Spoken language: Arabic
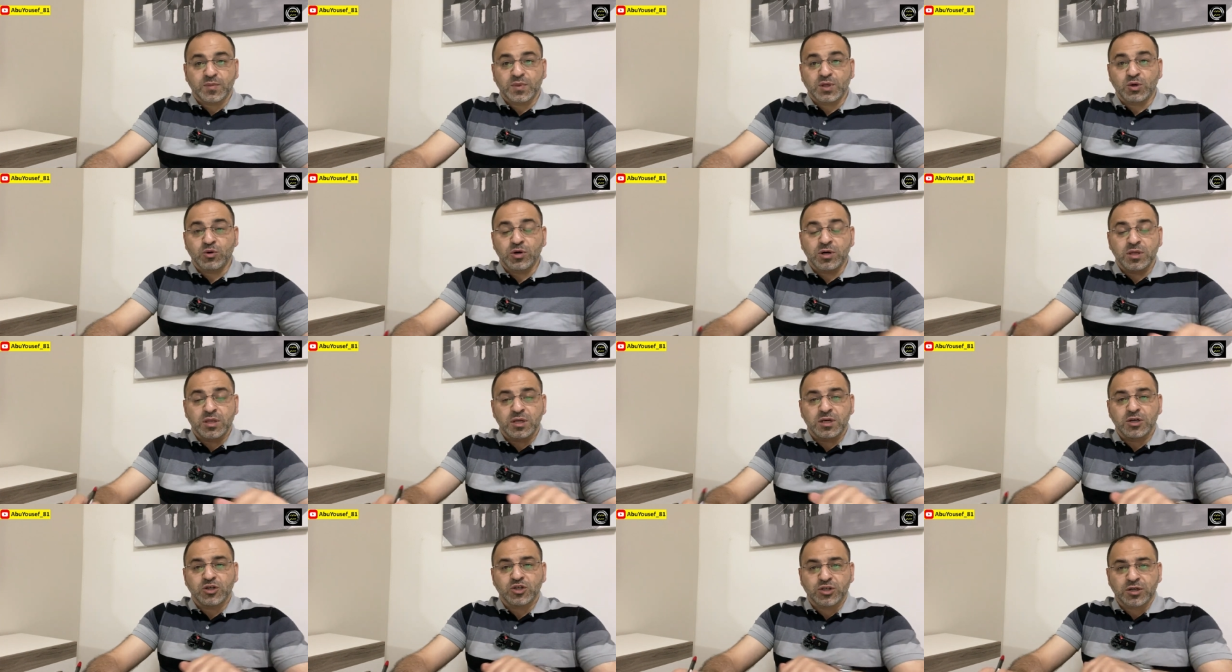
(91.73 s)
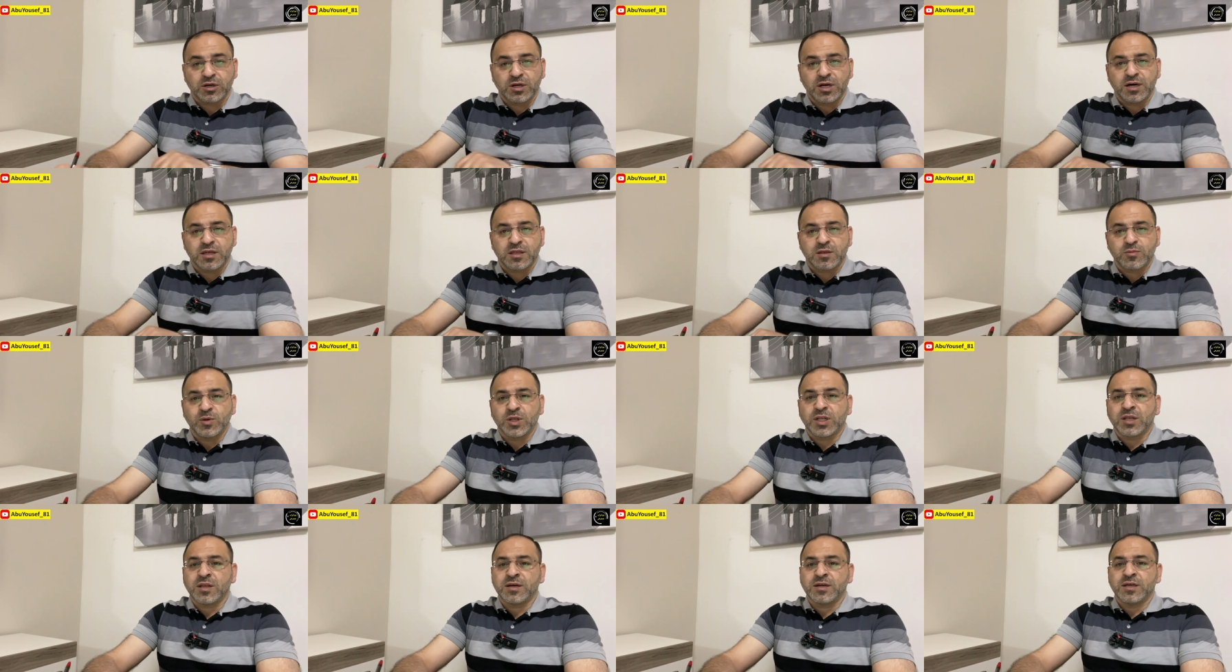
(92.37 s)
وهذا الاشي راح
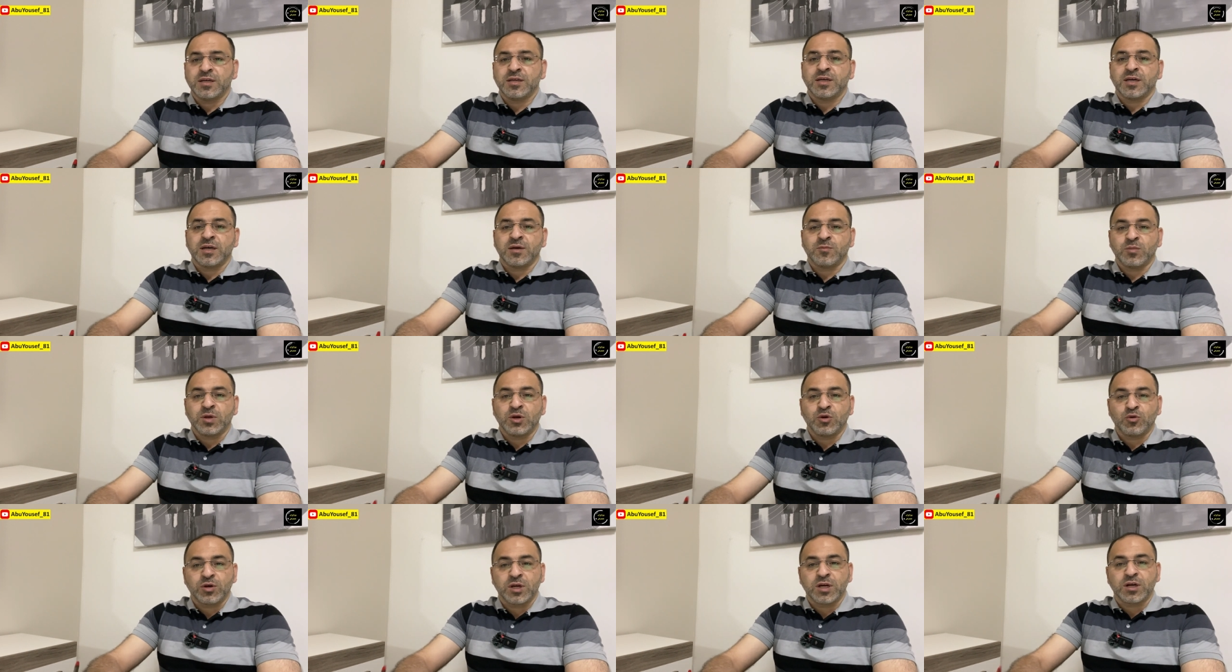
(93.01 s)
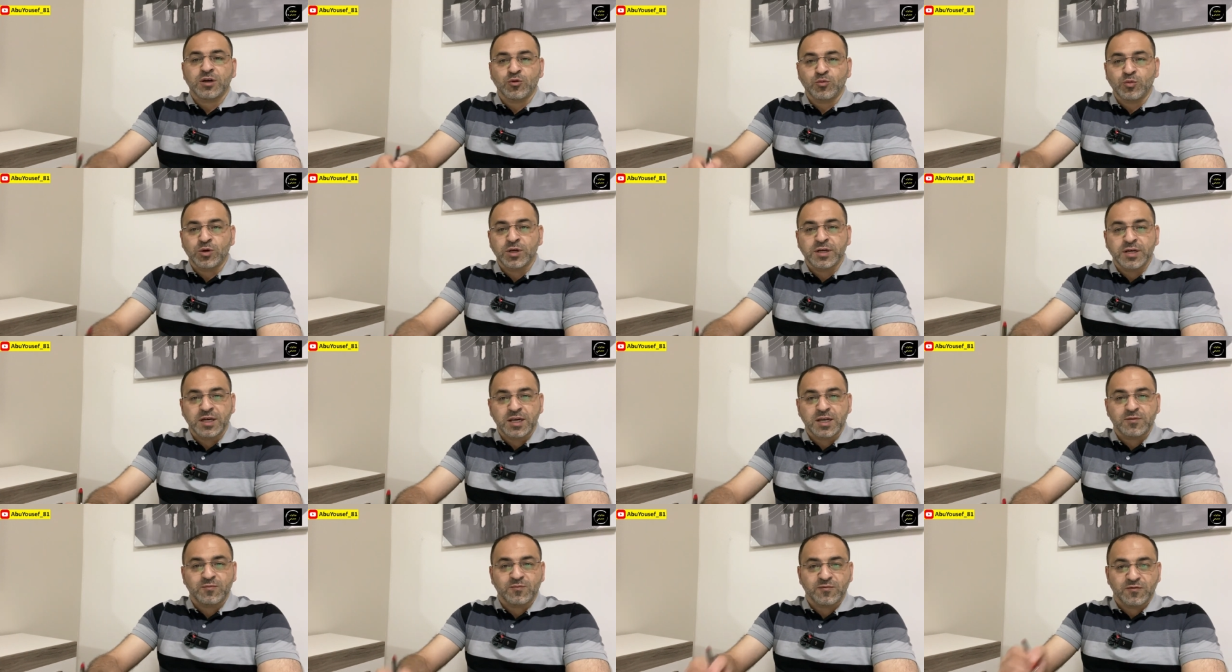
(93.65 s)
اثبت لك اياه بالورقه
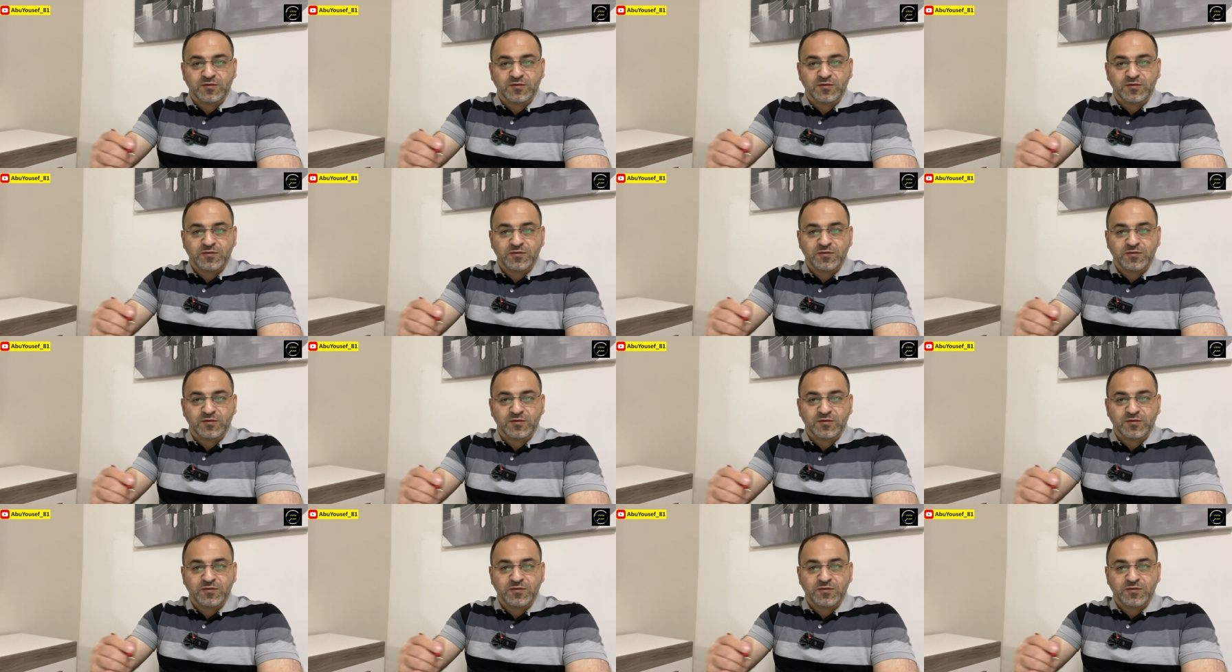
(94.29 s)
وبالقلم